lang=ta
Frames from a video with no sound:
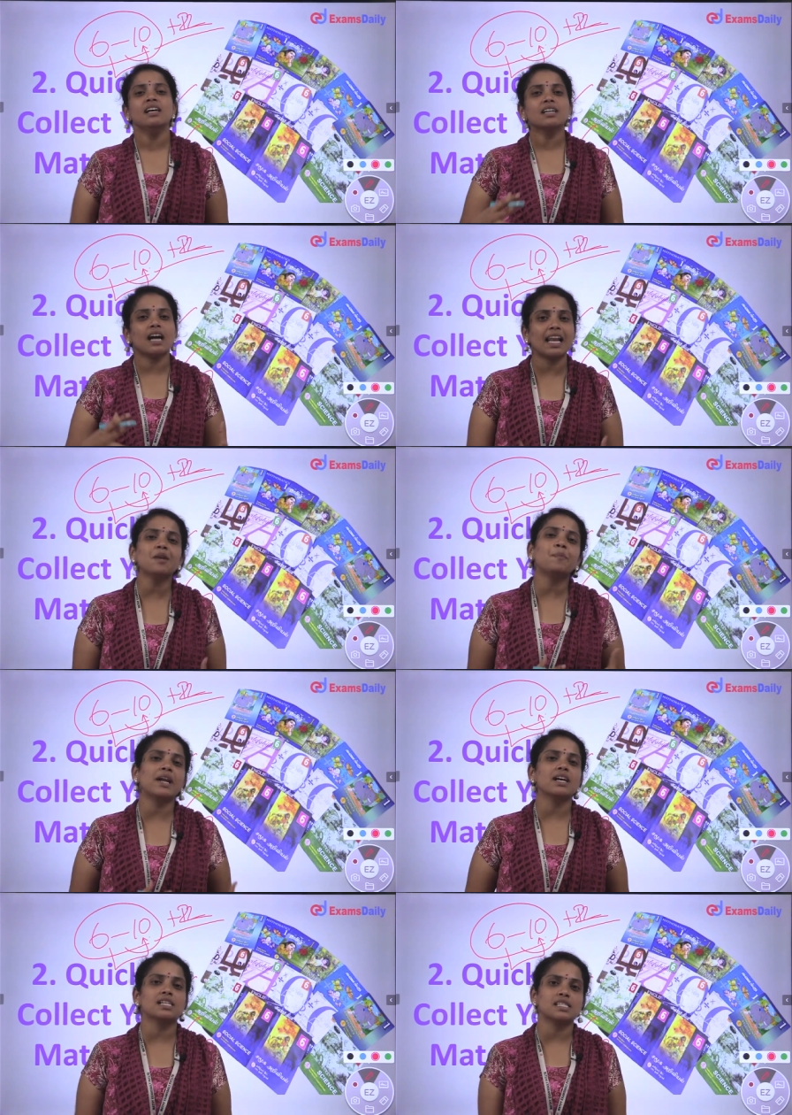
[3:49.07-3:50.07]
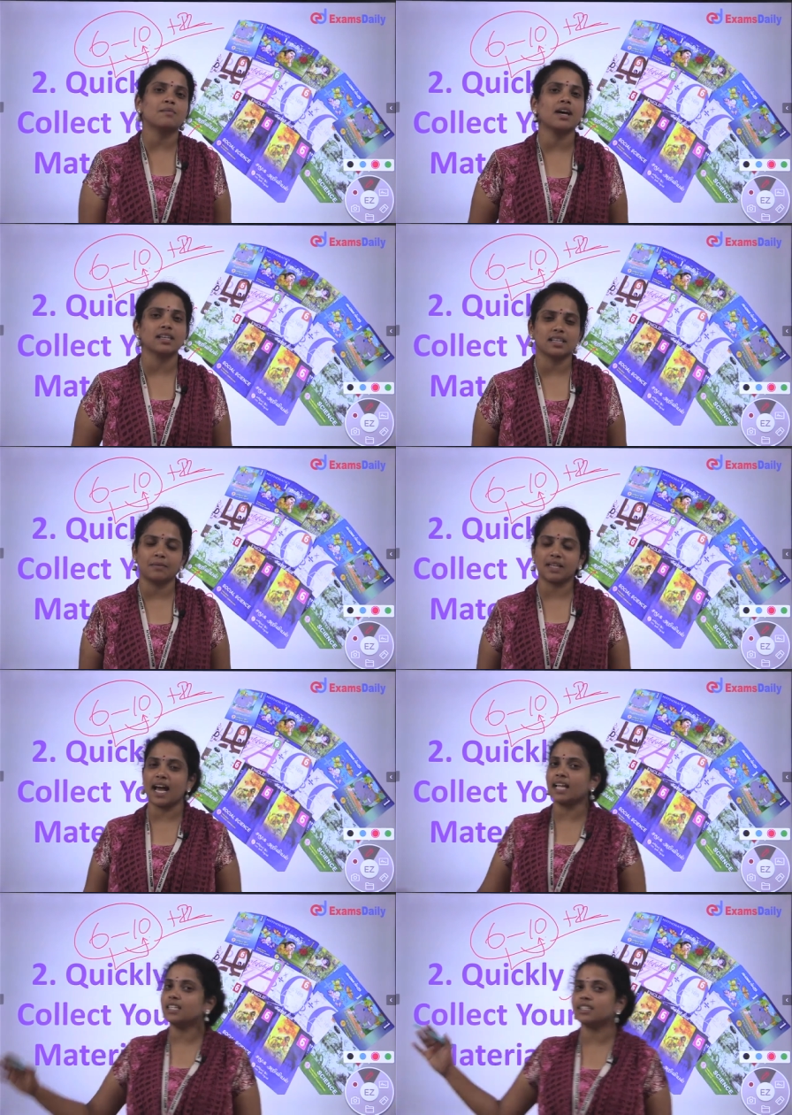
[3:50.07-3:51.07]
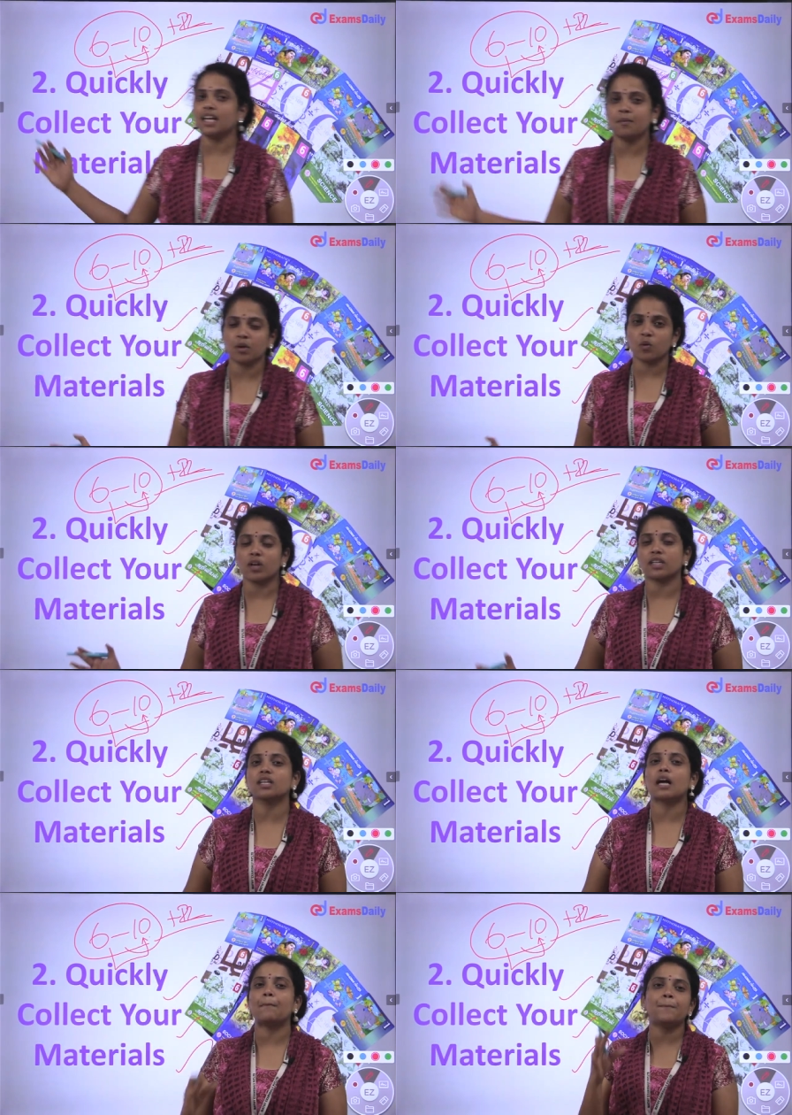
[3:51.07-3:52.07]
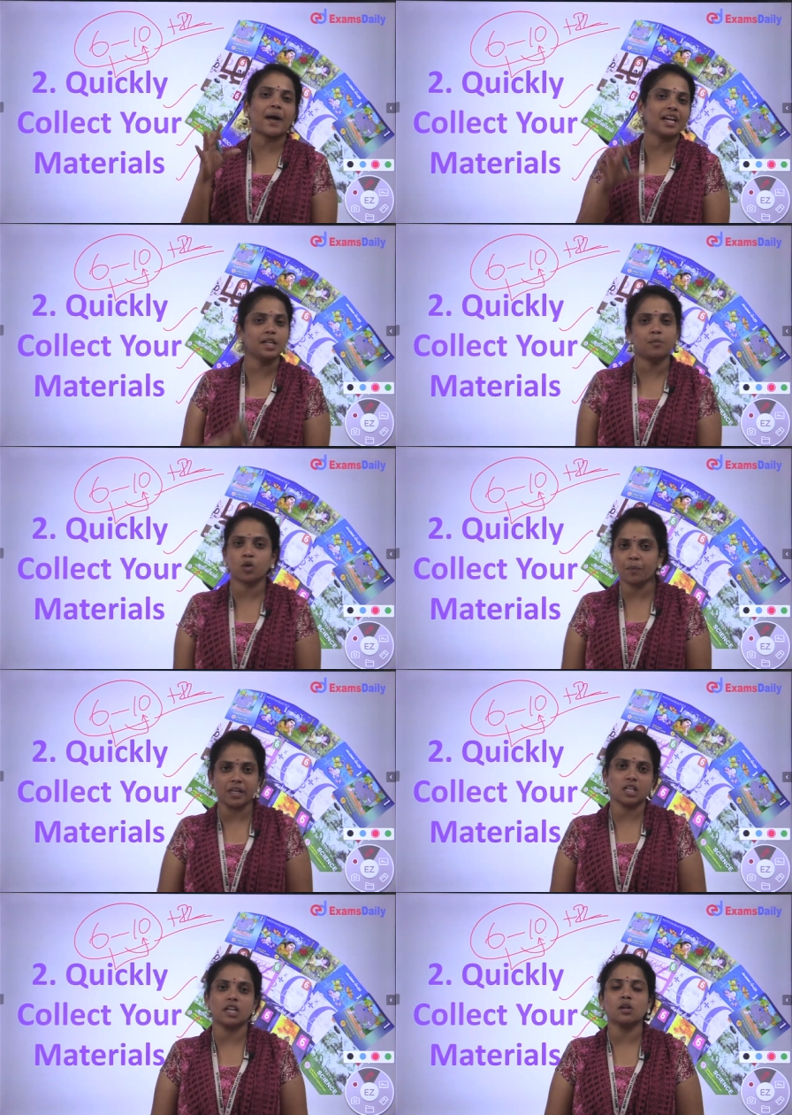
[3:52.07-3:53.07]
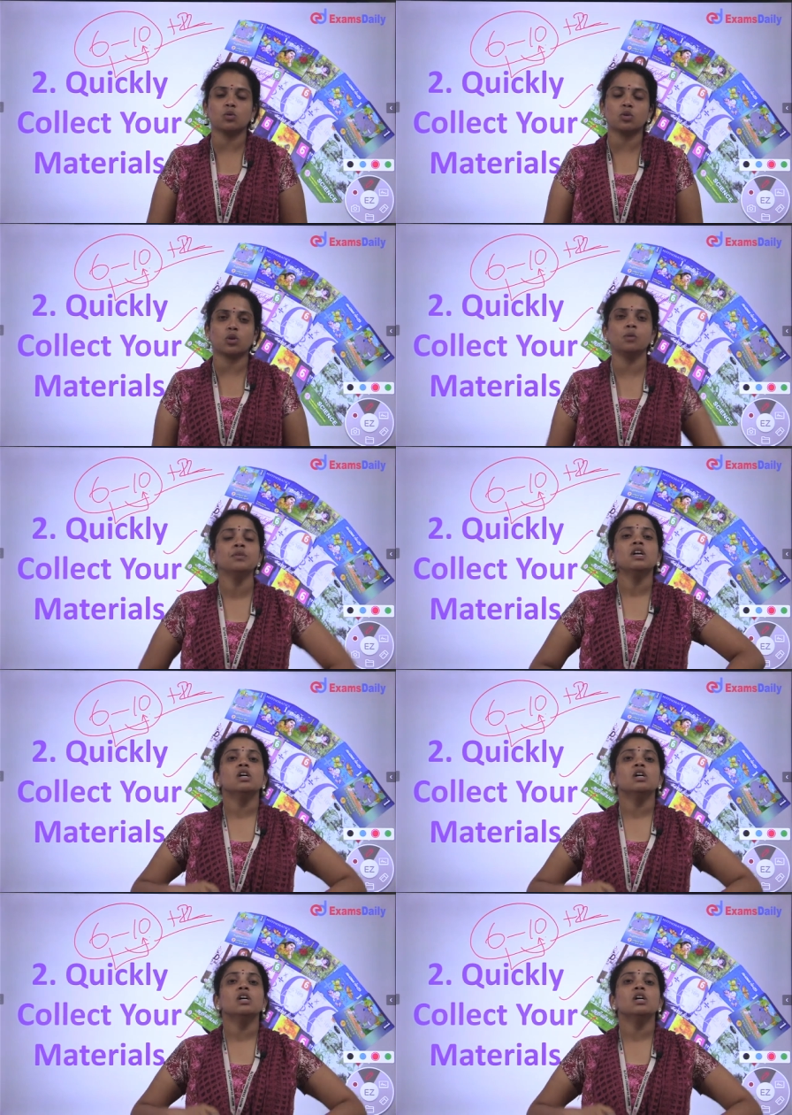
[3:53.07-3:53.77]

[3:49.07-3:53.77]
கலெக்ட் பண்ண கஷ்டமாக இருக்குது அப்படின்னா அதுக்கு தான் நம்ம உங்களுக்கு கம்பைன்டு புக் மெட்டீரியல் கொடுக்குறோம்